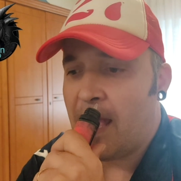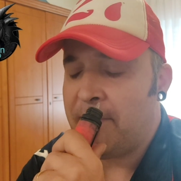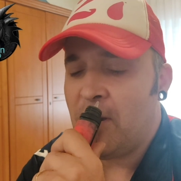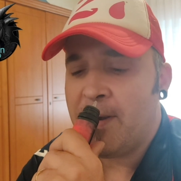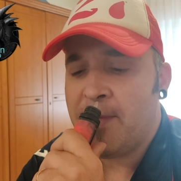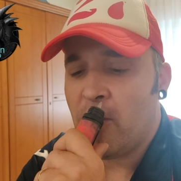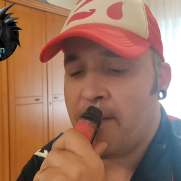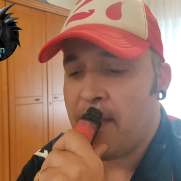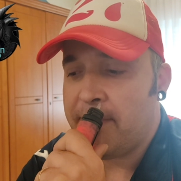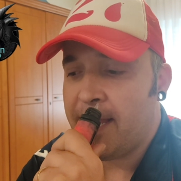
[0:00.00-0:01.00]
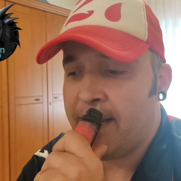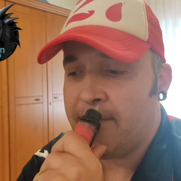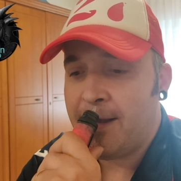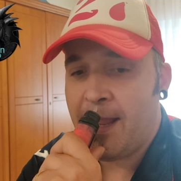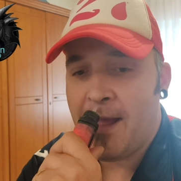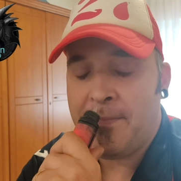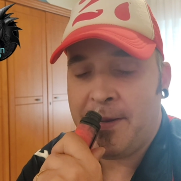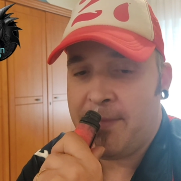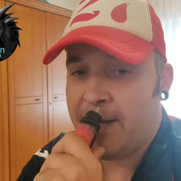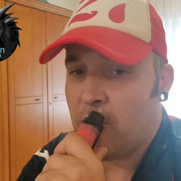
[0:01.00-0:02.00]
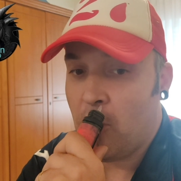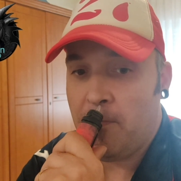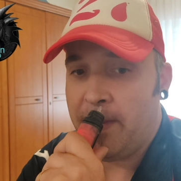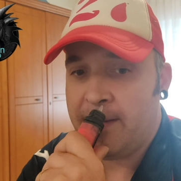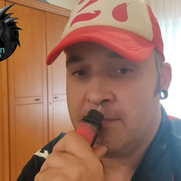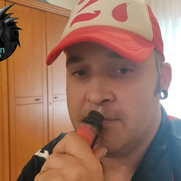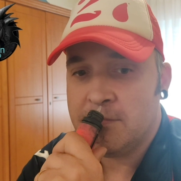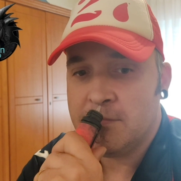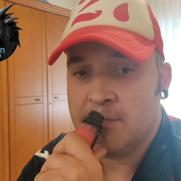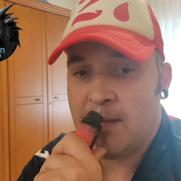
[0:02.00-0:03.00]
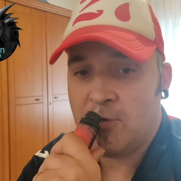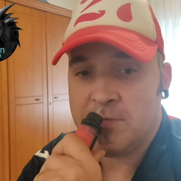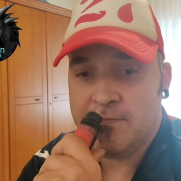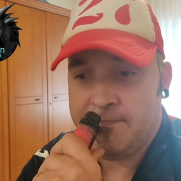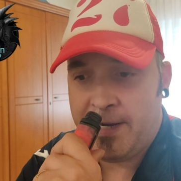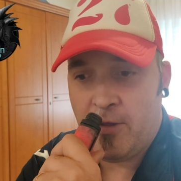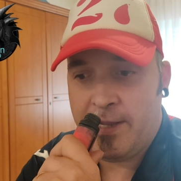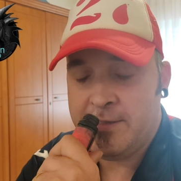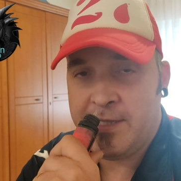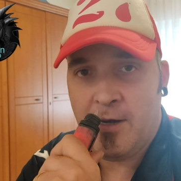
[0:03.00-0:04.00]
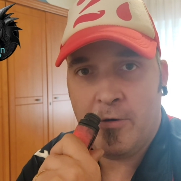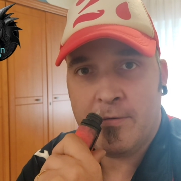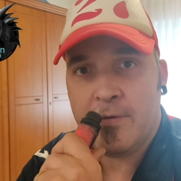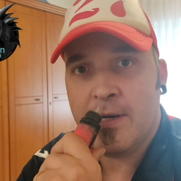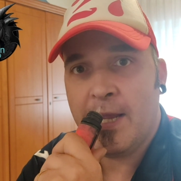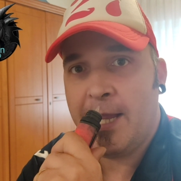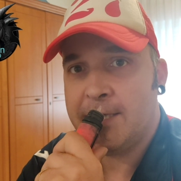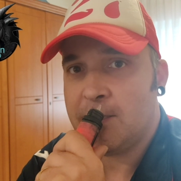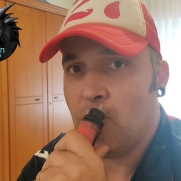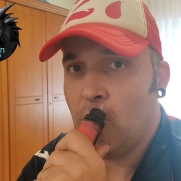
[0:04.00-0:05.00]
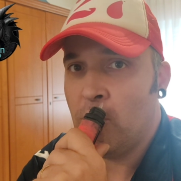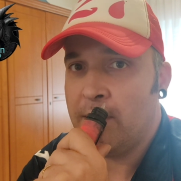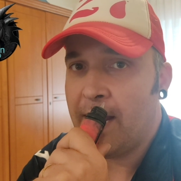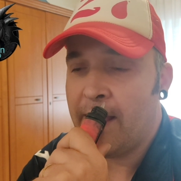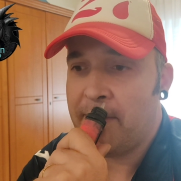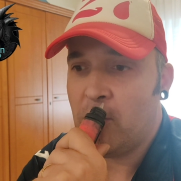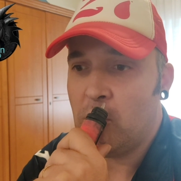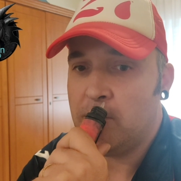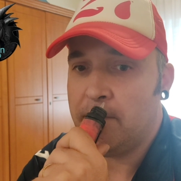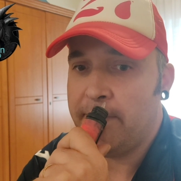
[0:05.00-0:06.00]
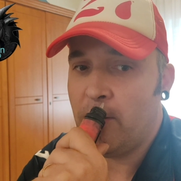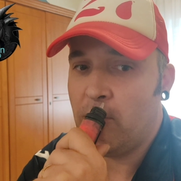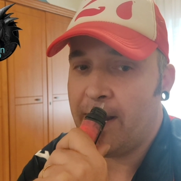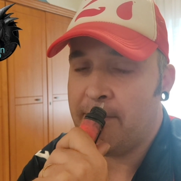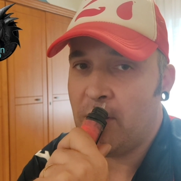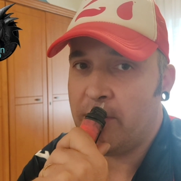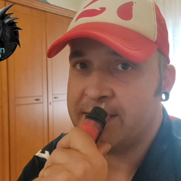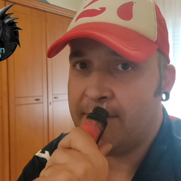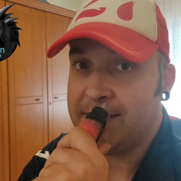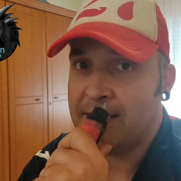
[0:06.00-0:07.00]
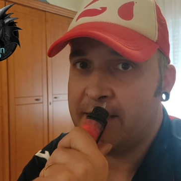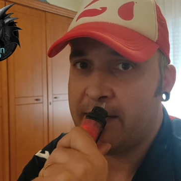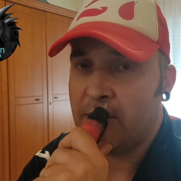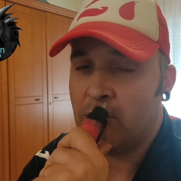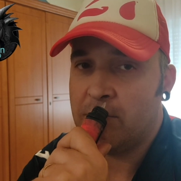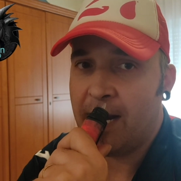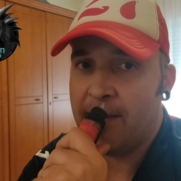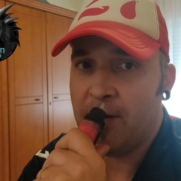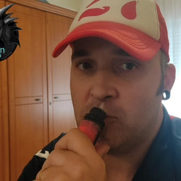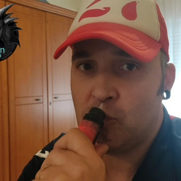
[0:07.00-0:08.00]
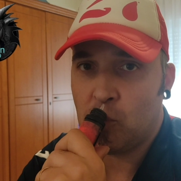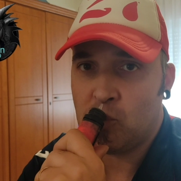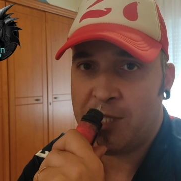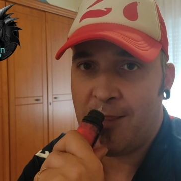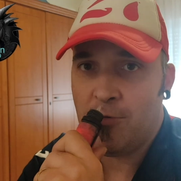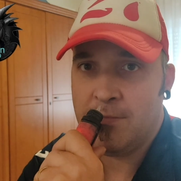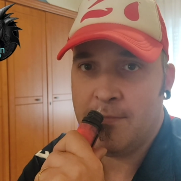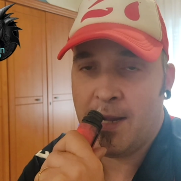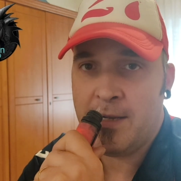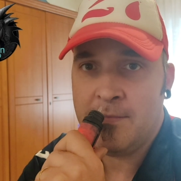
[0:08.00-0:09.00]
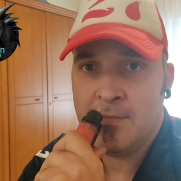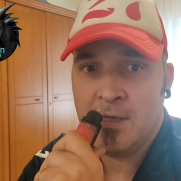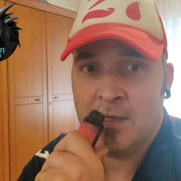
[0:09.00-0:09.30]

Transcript: A mí lo primero que me viene, ¿vale? A primer golpe, vamos, pero del tirón. Es un caramelo, pero un caramelo que está bastante rico, un caramelo tostado, ¿vale?